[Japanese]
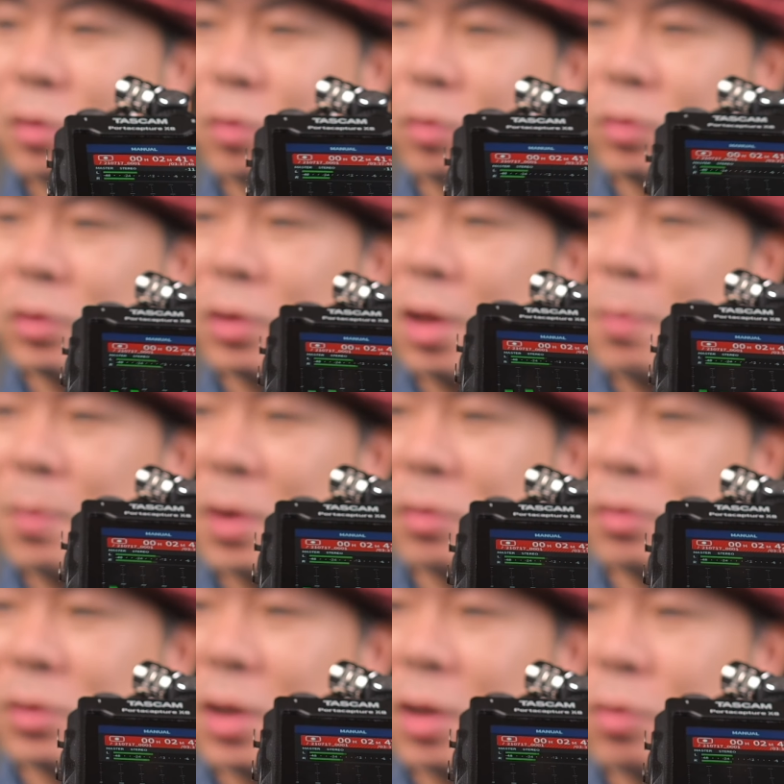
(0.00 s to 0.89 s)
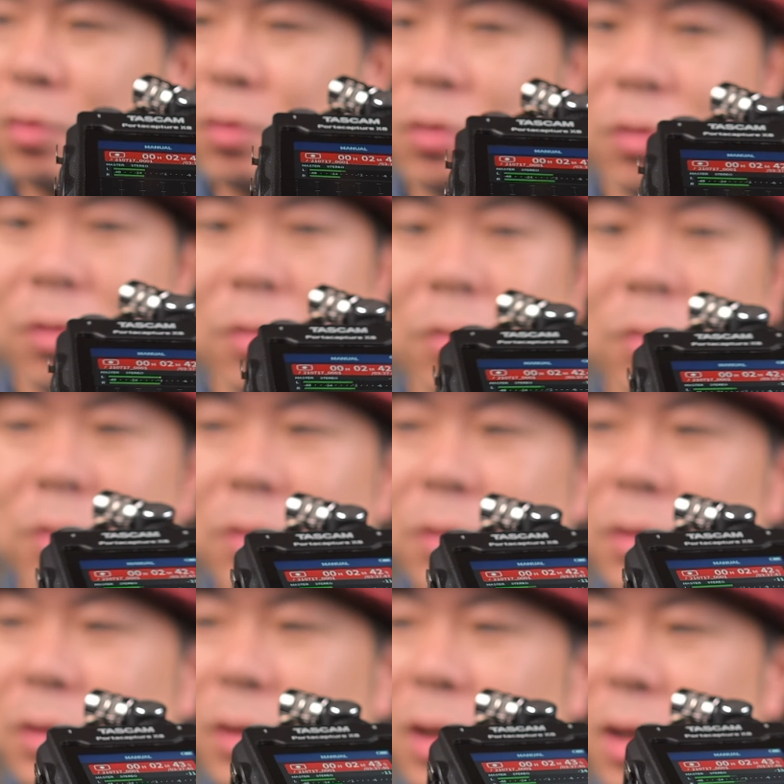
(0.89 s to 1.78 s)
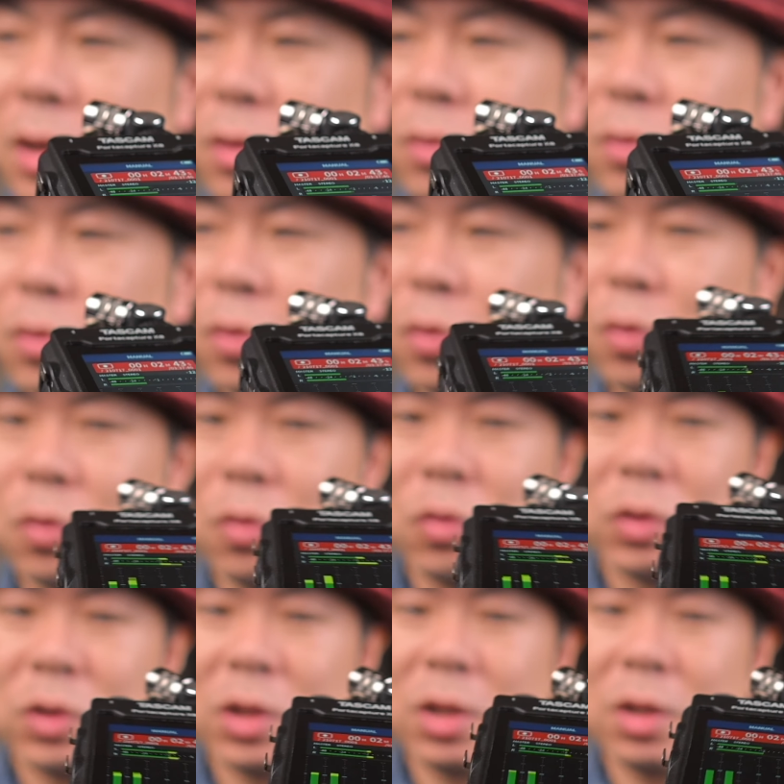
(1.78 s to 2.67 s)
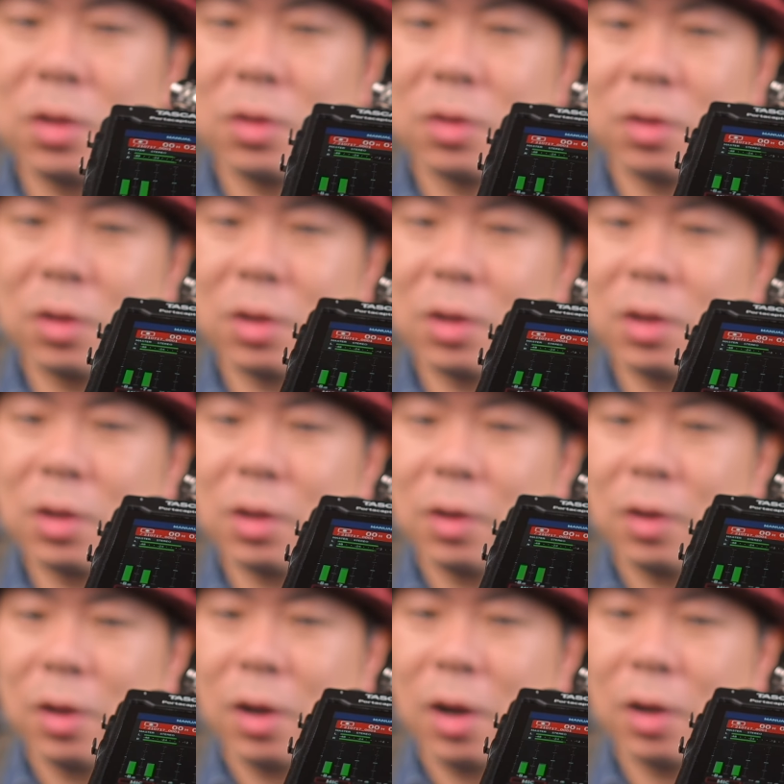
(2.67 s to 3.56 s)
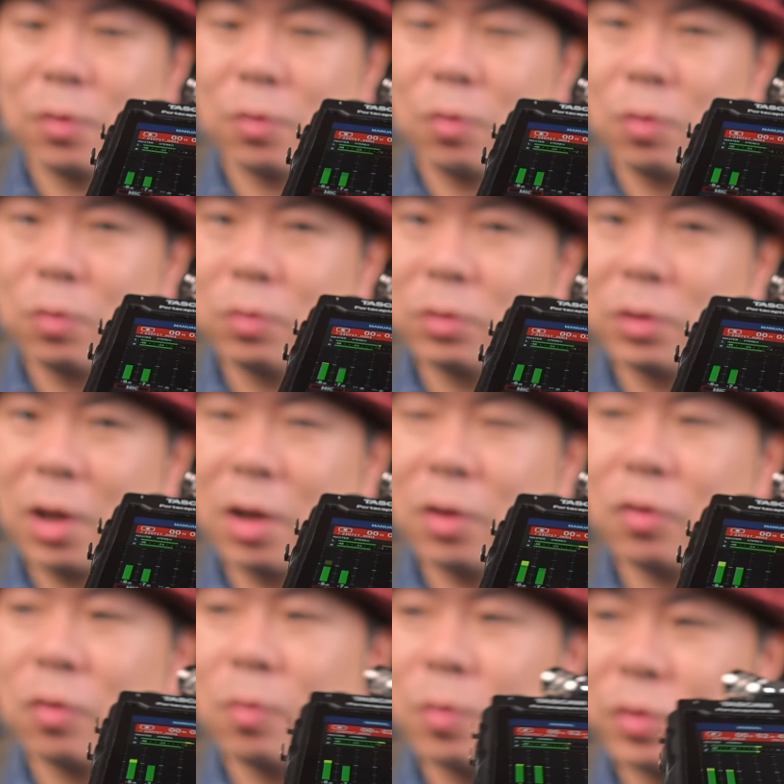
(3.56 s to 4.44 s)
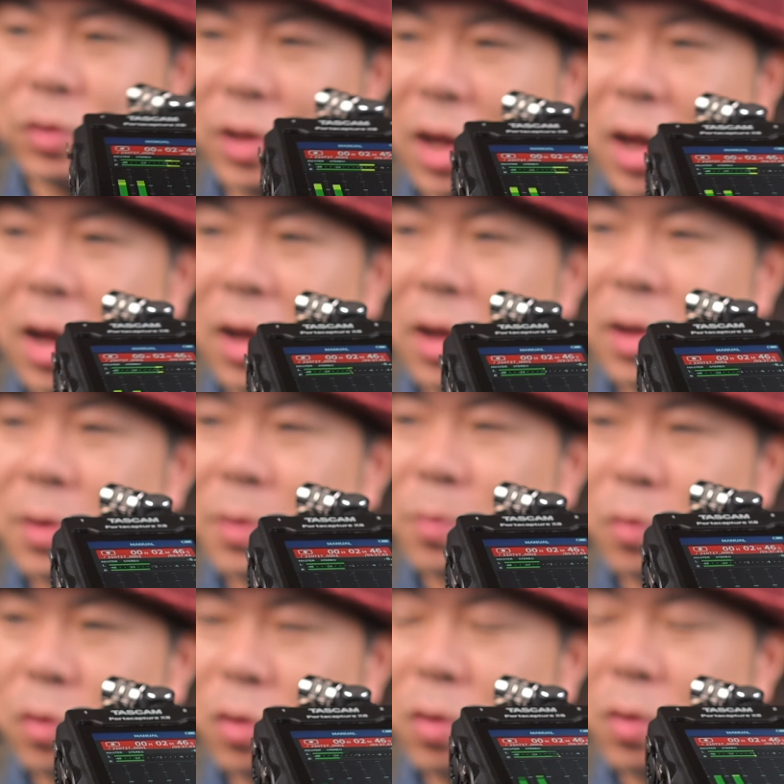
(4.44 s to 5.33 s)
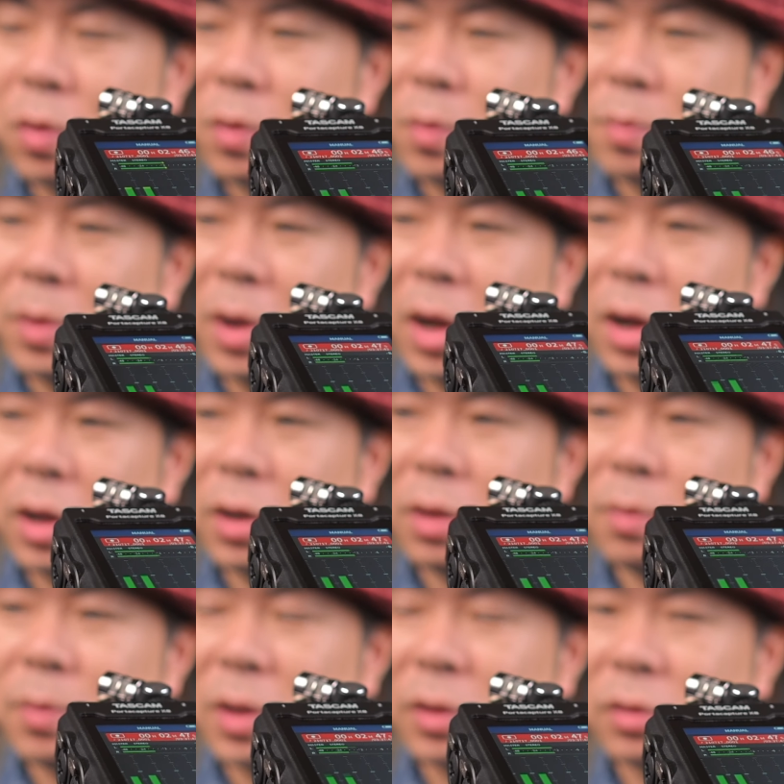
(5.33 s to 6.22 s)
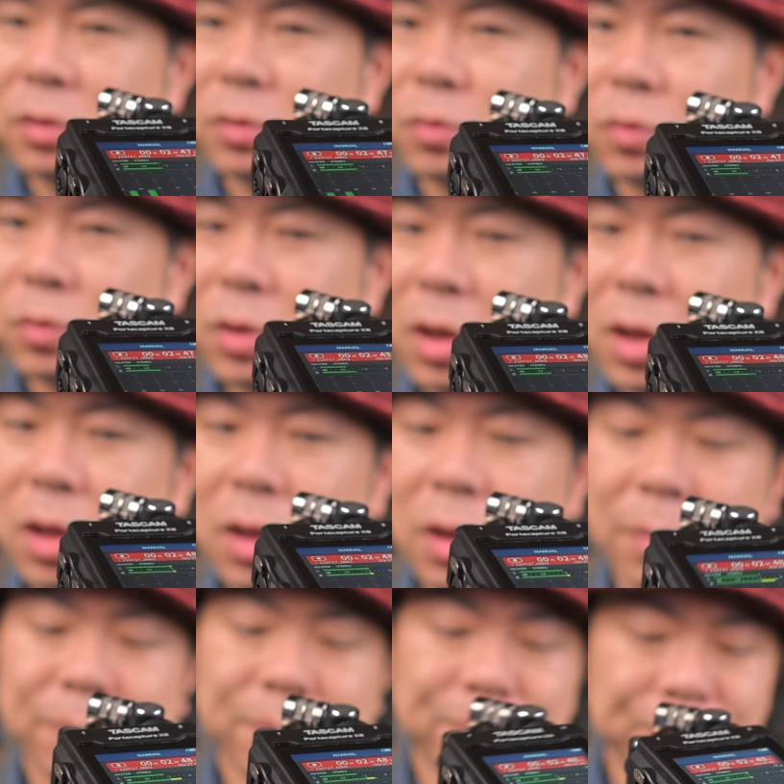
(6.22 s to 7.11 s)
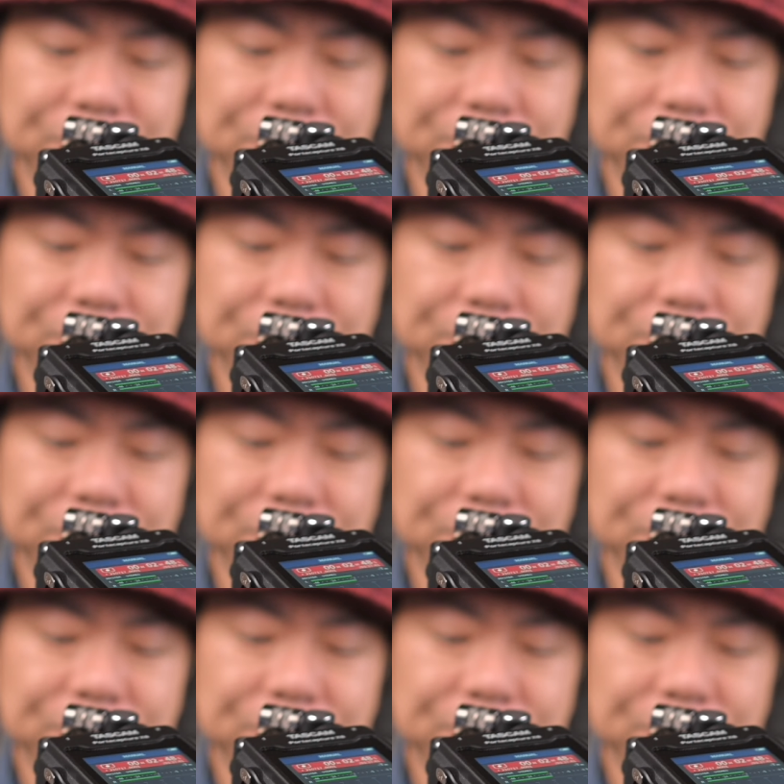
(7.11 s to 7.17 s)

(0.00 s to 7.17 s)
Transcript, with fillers: 撮ってますけど、結構大きいし、あの、本体の重さも、まあ、ありますので、